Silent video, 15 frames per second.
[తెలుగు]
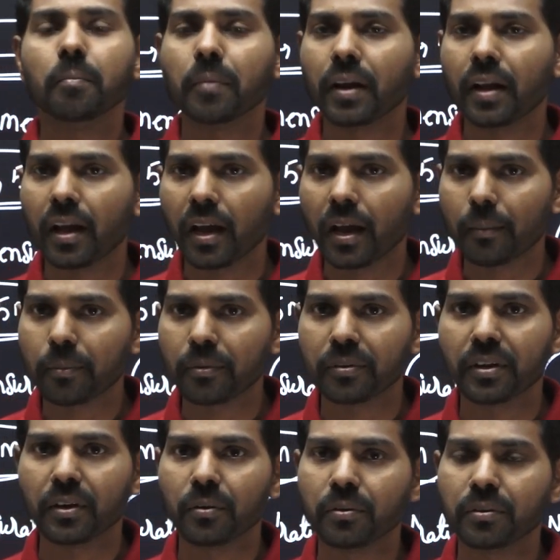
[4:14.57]
మన యాప్ను
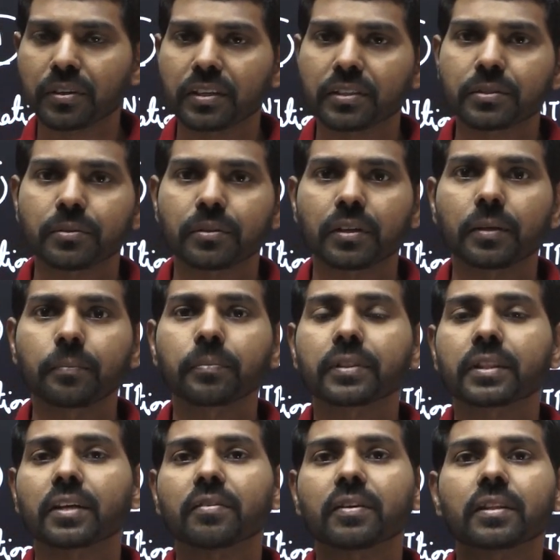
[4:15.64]
డౌన్లోడ్ చేసుకోండి
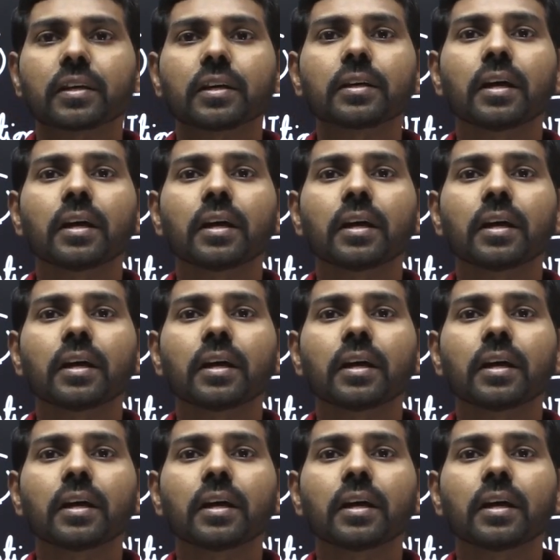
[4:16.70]
తర్వాత